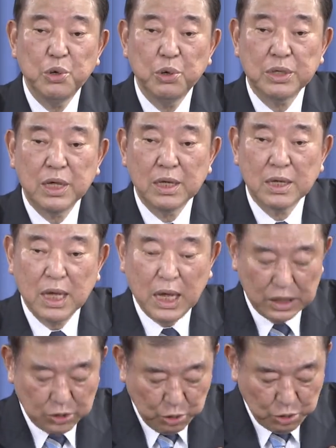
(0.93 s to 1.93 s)
条件
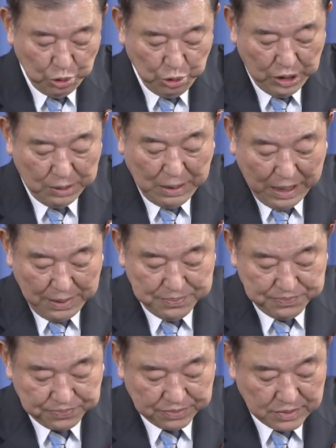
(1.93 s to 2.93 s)
が整えば、
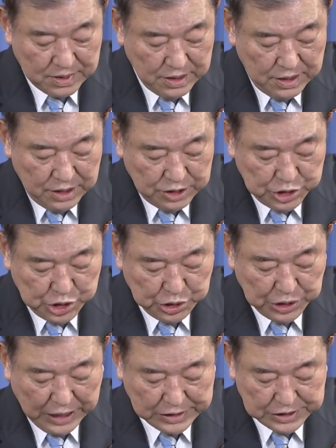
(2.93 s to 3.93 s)

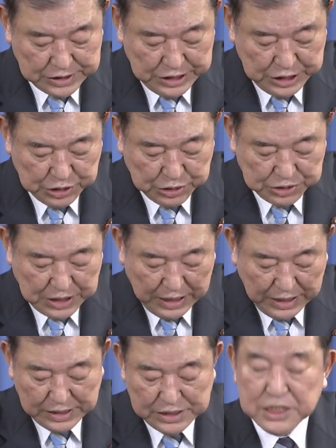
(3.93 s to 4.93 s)
10月
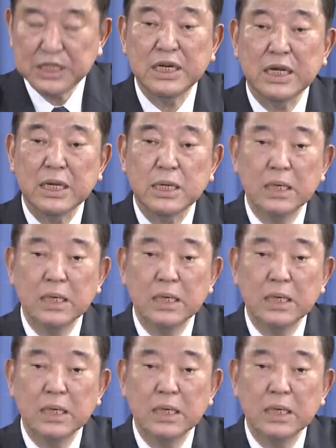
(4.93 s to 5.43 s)
27日に